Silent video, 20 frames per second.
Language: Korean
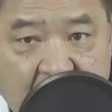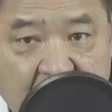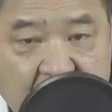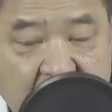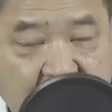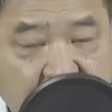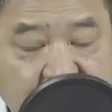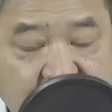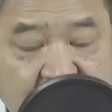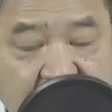
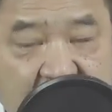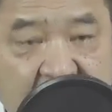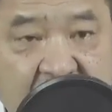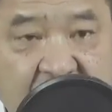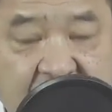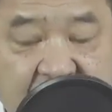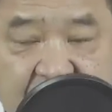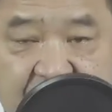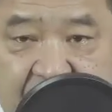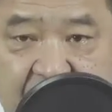검찰,
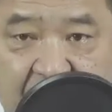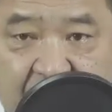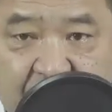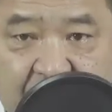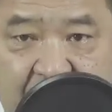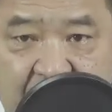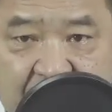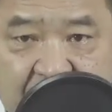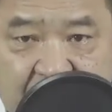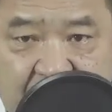
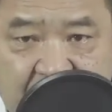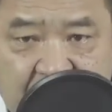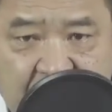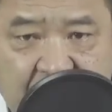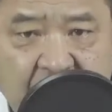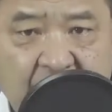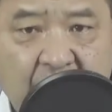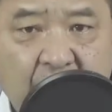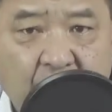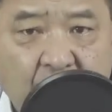경찰보다 실력이
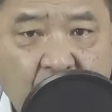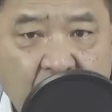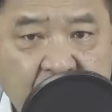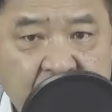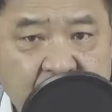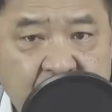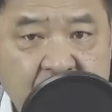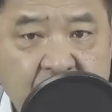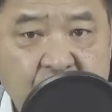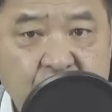훨씬